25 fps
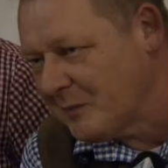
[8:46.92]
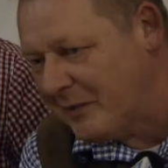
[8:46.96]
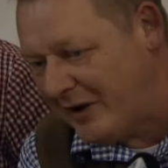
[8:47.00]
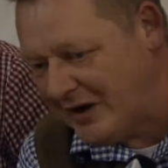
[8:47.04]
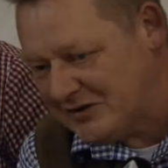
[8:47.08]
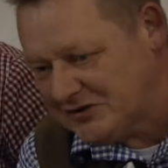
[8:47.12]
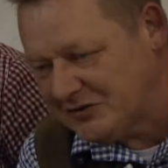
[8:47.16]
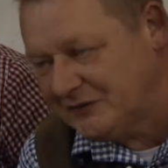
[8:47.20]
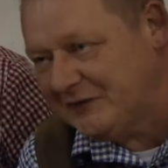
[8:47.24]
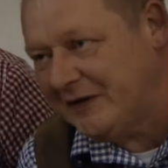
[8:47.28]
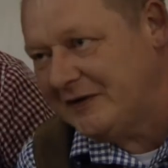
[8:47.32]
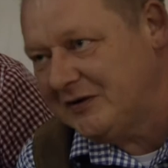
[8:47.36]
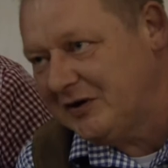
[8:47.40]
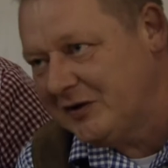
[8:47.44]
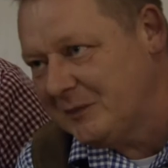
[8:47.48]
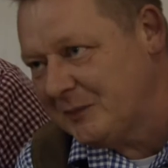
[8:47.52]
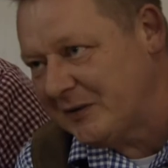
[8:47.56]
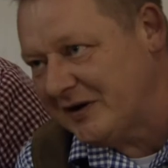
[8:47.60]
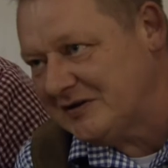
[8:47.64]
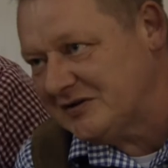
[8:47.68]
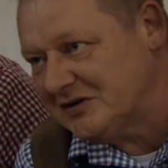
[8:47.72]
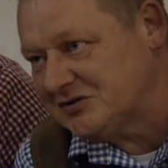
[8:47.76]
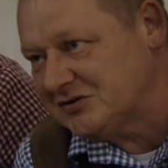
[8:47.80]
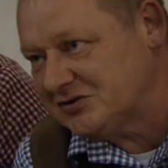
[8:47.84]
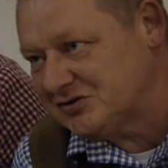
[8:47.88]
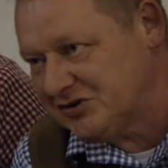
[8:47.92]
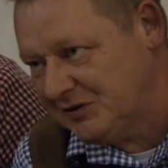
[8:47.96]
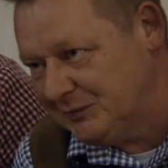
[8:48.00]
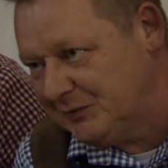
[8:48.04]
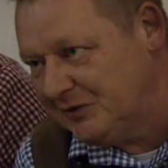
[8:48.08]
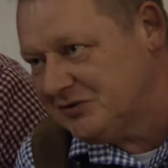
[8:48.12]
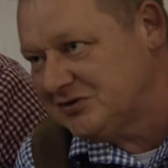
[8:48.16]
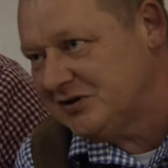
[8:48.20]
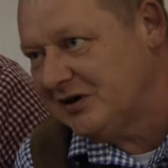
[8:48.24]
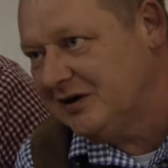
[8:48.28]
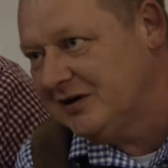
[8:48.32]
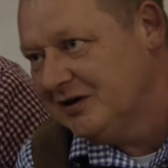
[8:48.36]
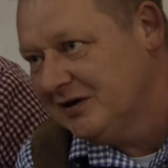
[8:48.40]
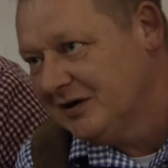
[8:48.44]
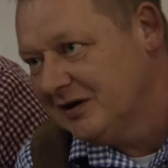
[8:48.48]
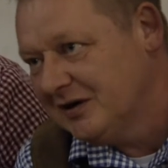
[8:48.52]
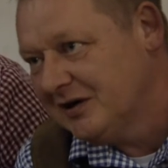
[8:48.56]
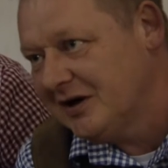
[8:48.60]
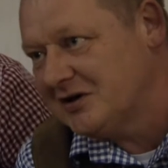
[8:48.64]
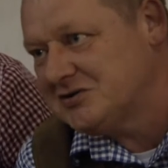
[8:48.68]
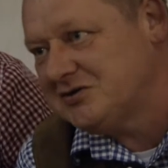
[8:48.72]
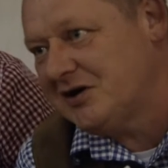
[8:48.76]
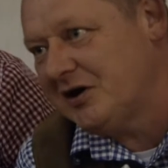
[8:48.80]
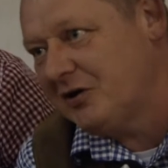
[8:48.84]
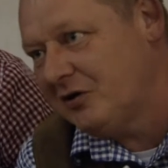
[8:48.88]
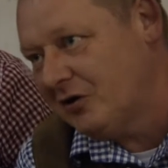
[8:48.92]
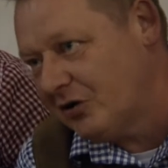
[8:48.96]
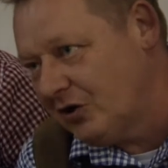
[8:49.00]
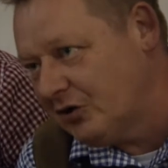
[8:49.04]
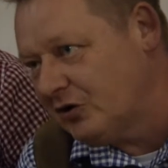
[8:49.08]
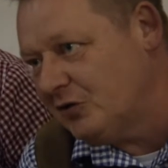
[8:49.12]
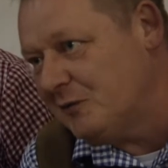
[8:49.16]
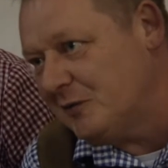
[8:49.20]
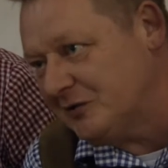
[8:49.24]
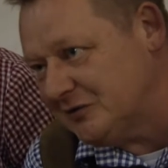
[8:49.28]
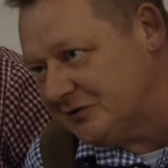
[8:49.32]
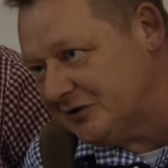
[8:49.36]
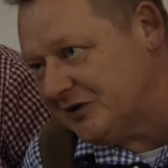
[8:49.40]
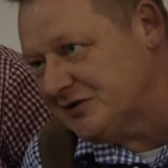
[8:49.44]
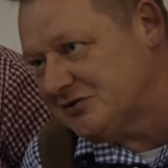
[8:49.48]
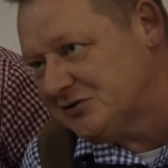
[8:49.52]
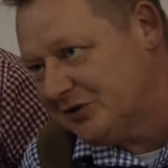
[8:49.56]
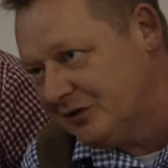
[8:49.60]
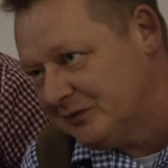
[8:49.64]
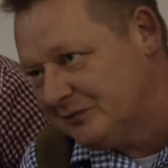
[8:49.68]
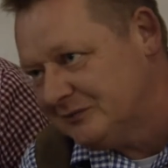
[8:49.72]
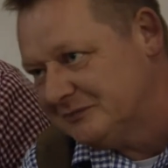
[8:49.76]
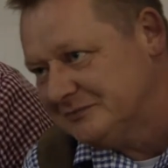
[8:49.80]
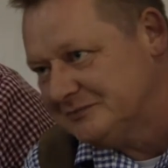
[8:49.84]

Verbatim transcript: Bardzo fajna impreza, cieszymy się. Każdego roku my tutaj są.